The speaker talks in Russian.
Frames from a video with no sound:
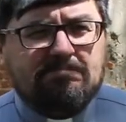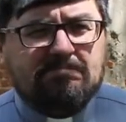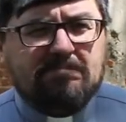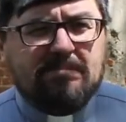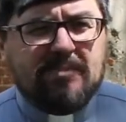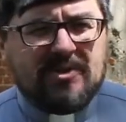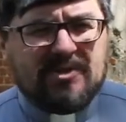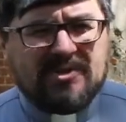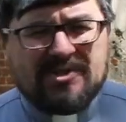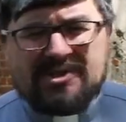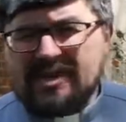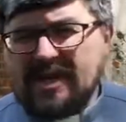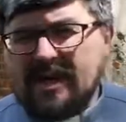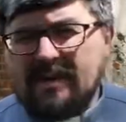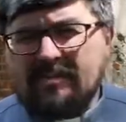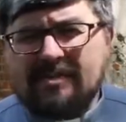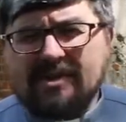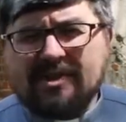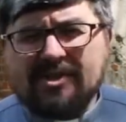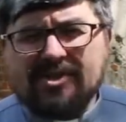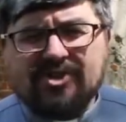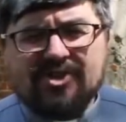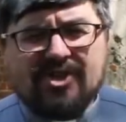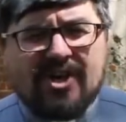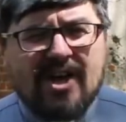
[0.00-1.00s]
просто
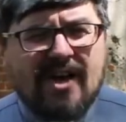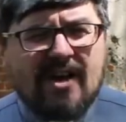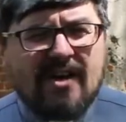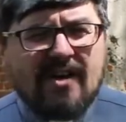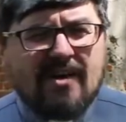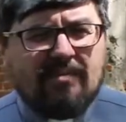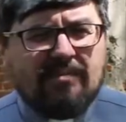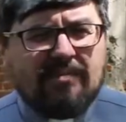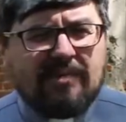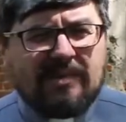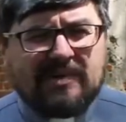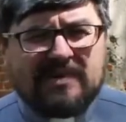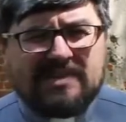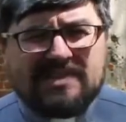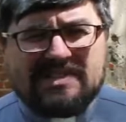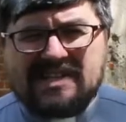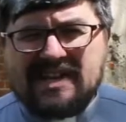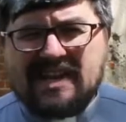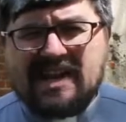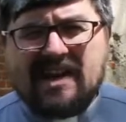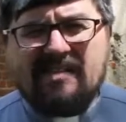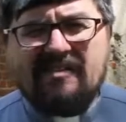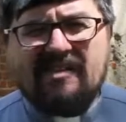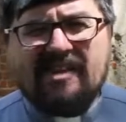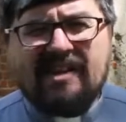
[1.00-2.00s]
обличая, просто
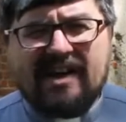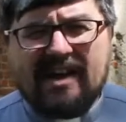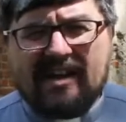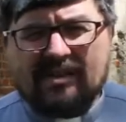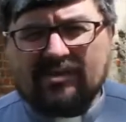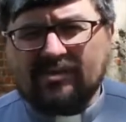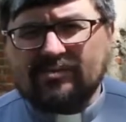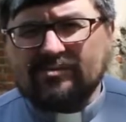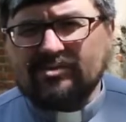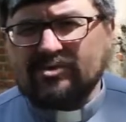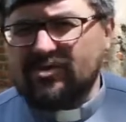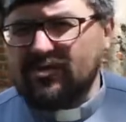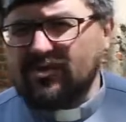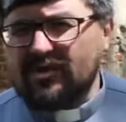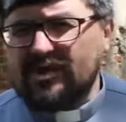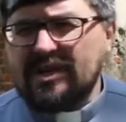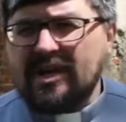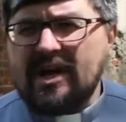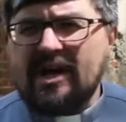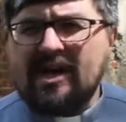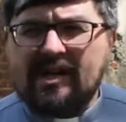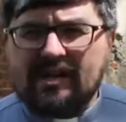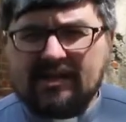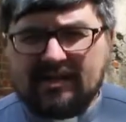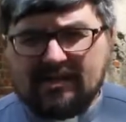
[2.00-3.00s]
говоря о том, что
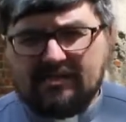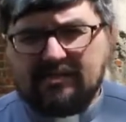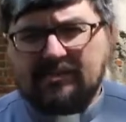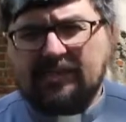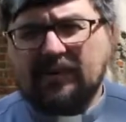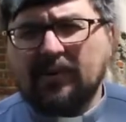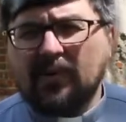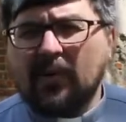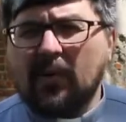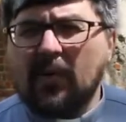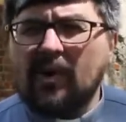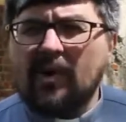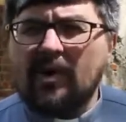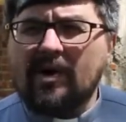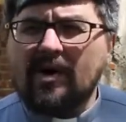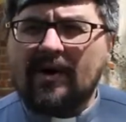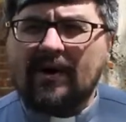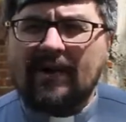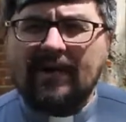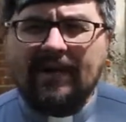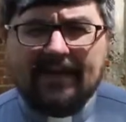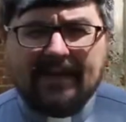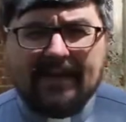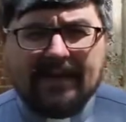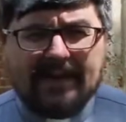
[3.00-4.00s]
грех это
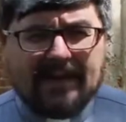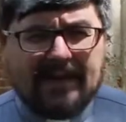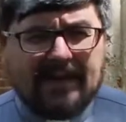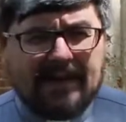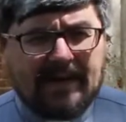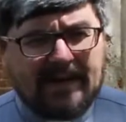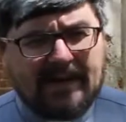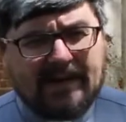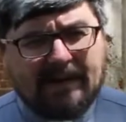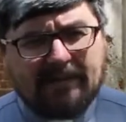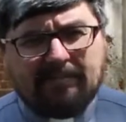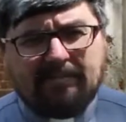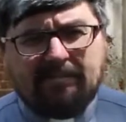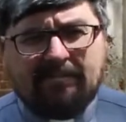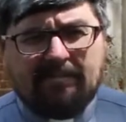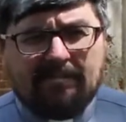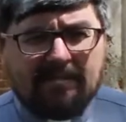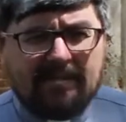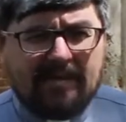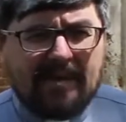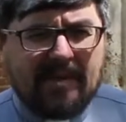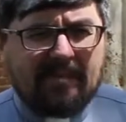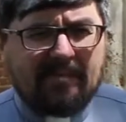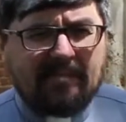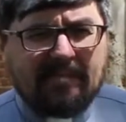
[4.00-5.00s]
плохо,
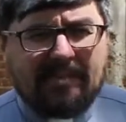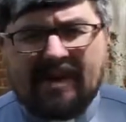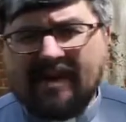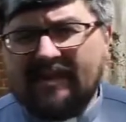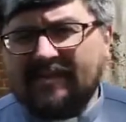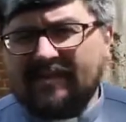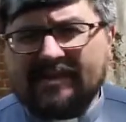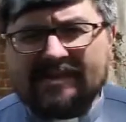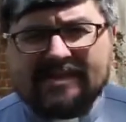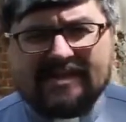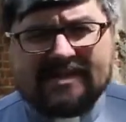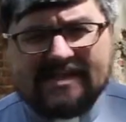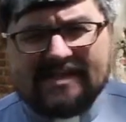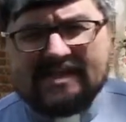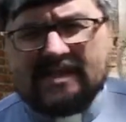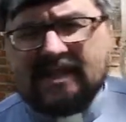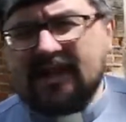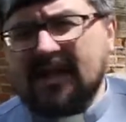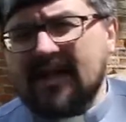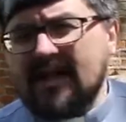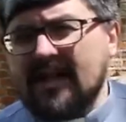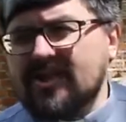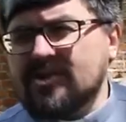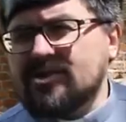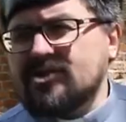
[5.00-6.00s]
там, праведность это
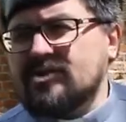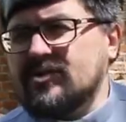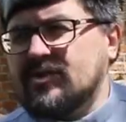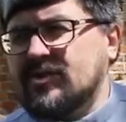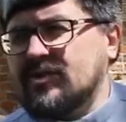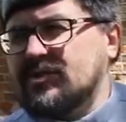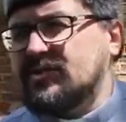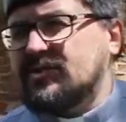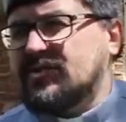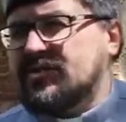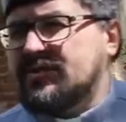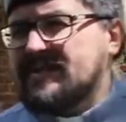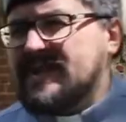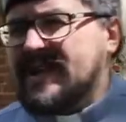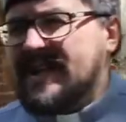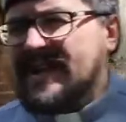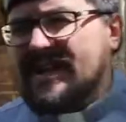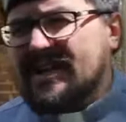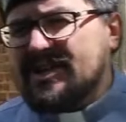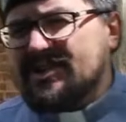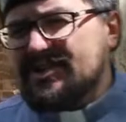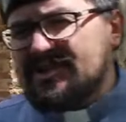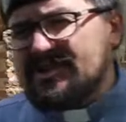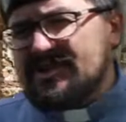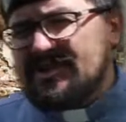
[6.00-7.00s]
хорошо, то мне
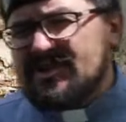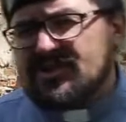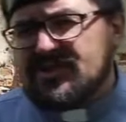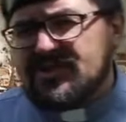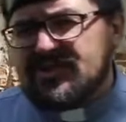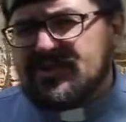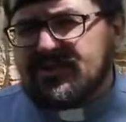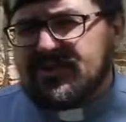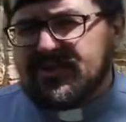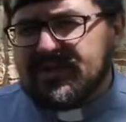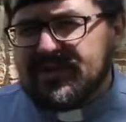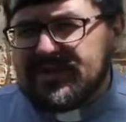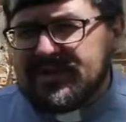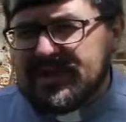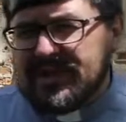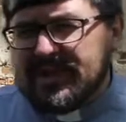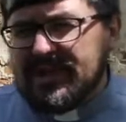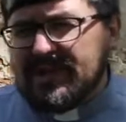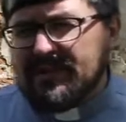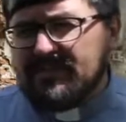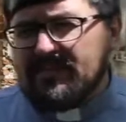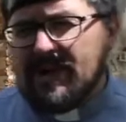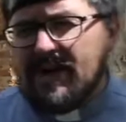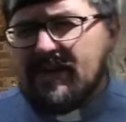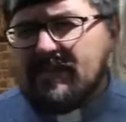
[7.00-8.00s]
кажется, что это
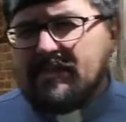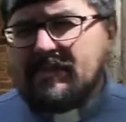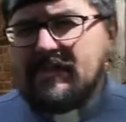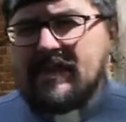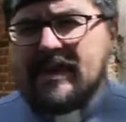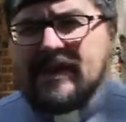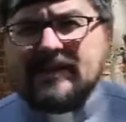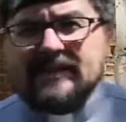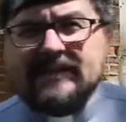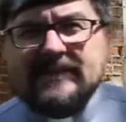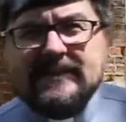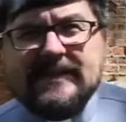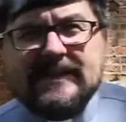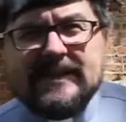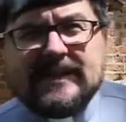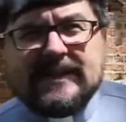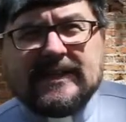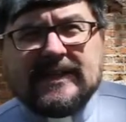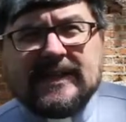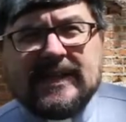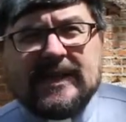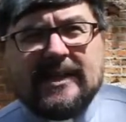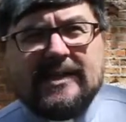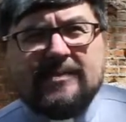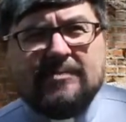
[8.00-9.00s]
либо обман,
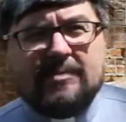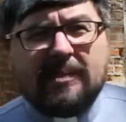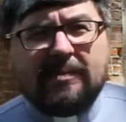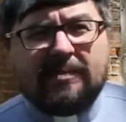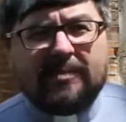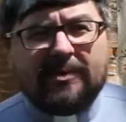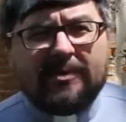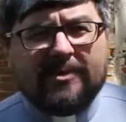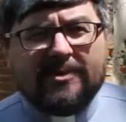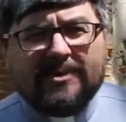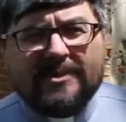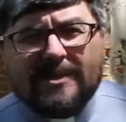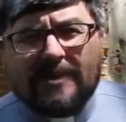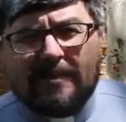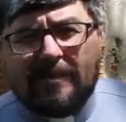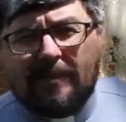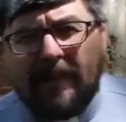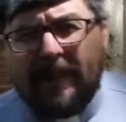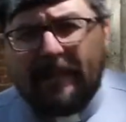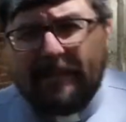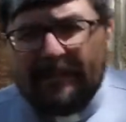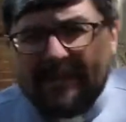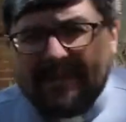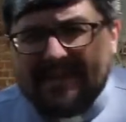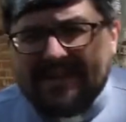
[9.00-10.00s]
либо просто
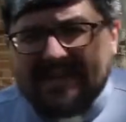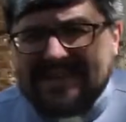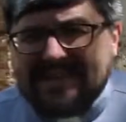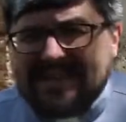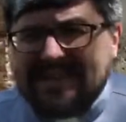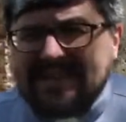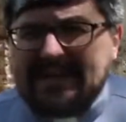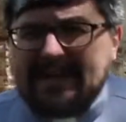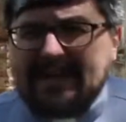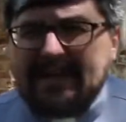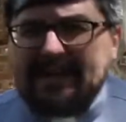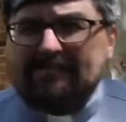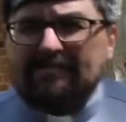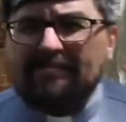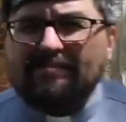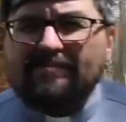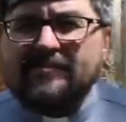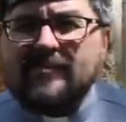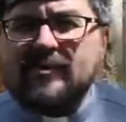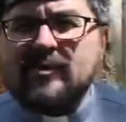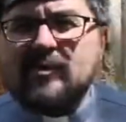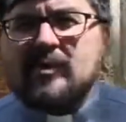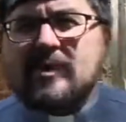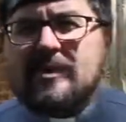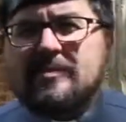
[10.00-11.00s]
попытка
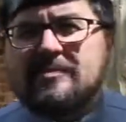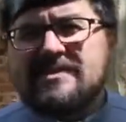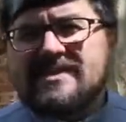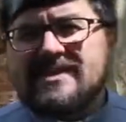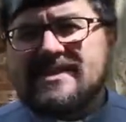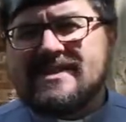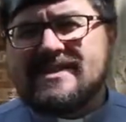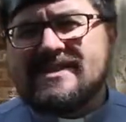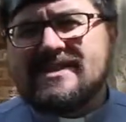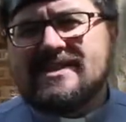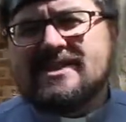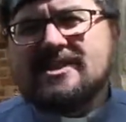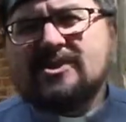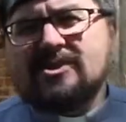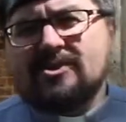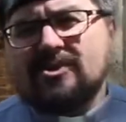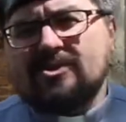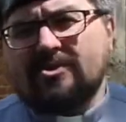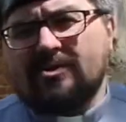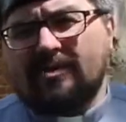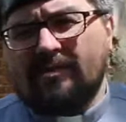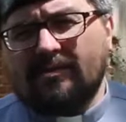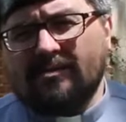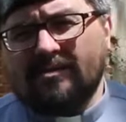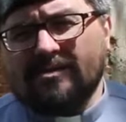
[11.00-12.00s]
ну, обрести
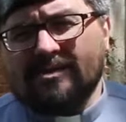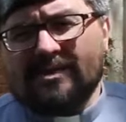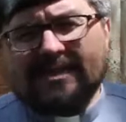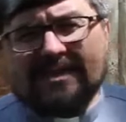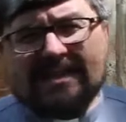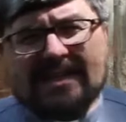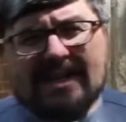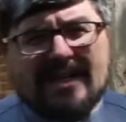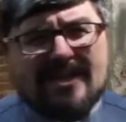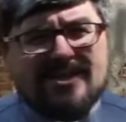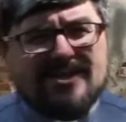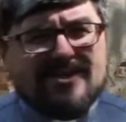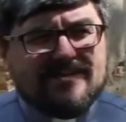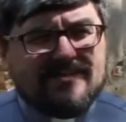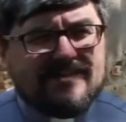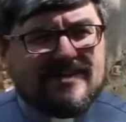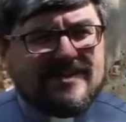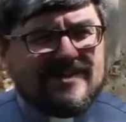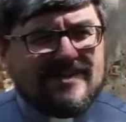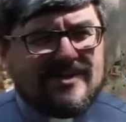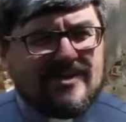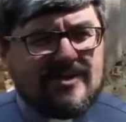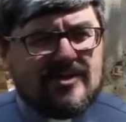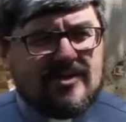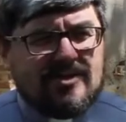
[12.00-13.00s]
дешевую
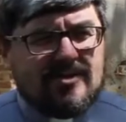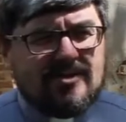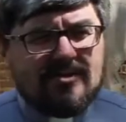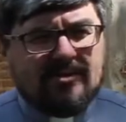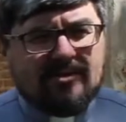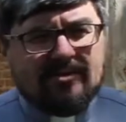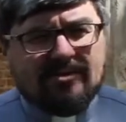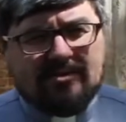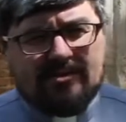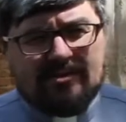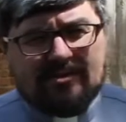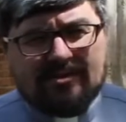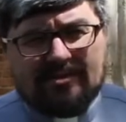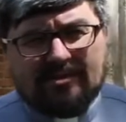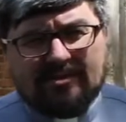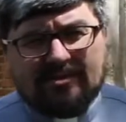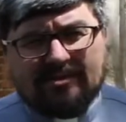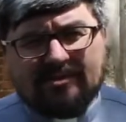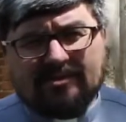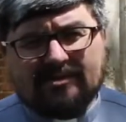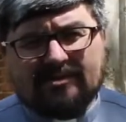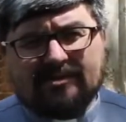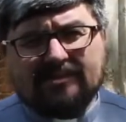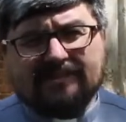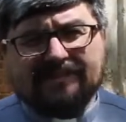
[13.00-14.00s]
значимость за счет
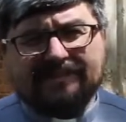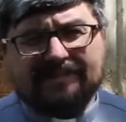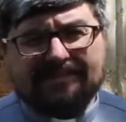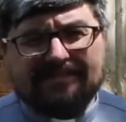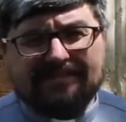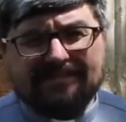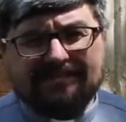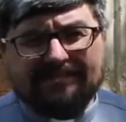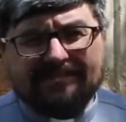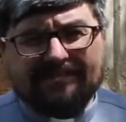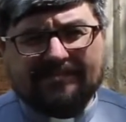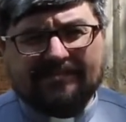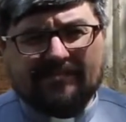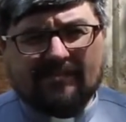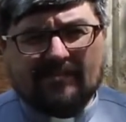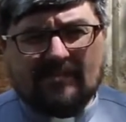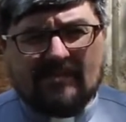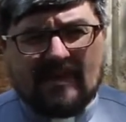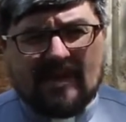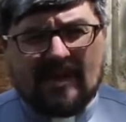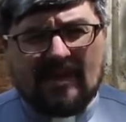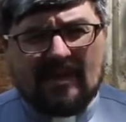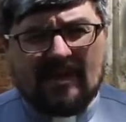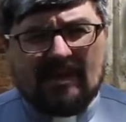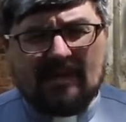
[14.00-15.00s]
э,
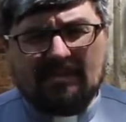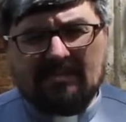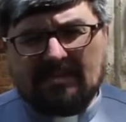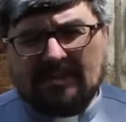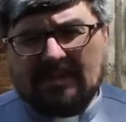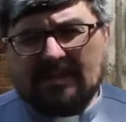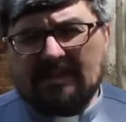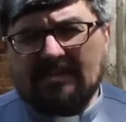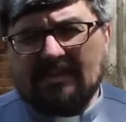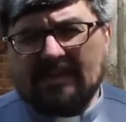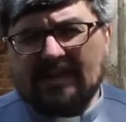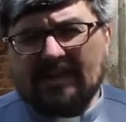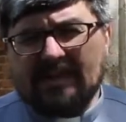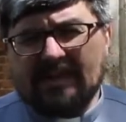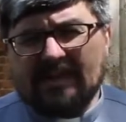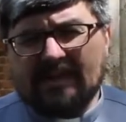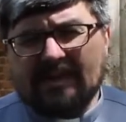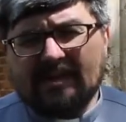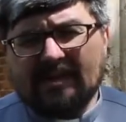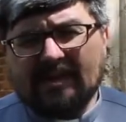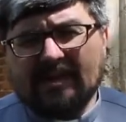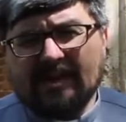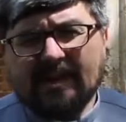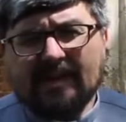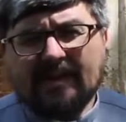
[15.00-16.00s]
э,
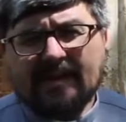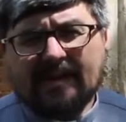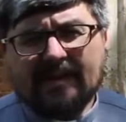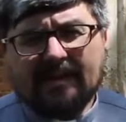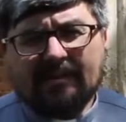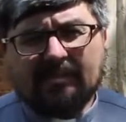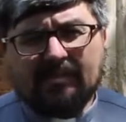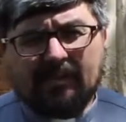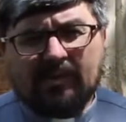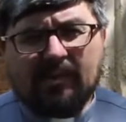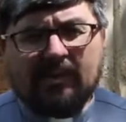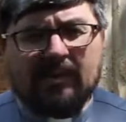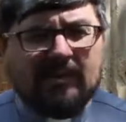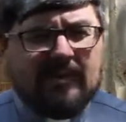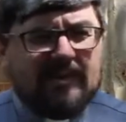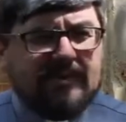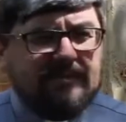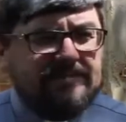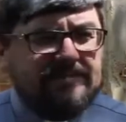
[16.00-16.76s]
Библии и Бога.